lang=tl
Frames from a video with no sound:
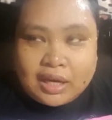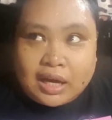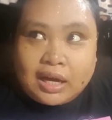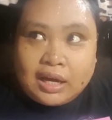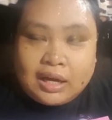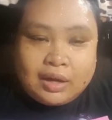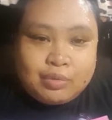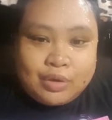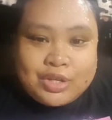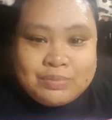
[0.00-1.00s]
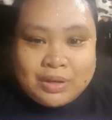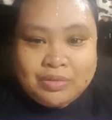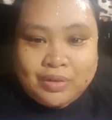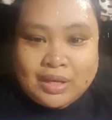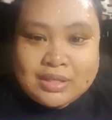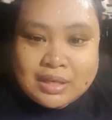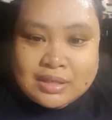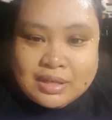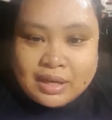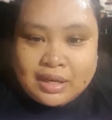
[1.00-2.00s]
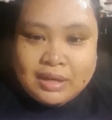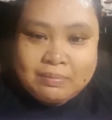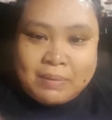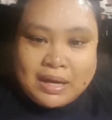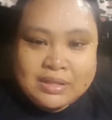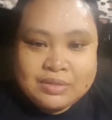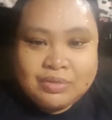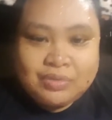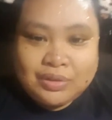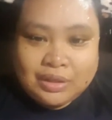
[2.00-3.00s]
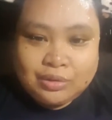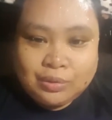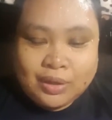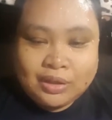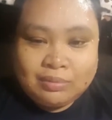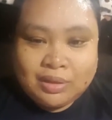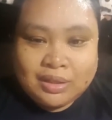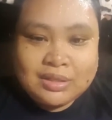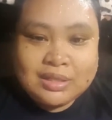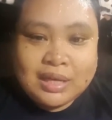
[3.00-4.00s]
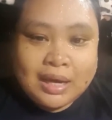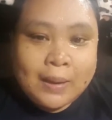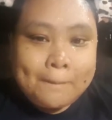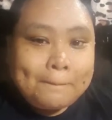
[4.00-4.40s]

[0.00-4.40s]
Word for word: um, wash my face kasi past 15 to 20 minutes na.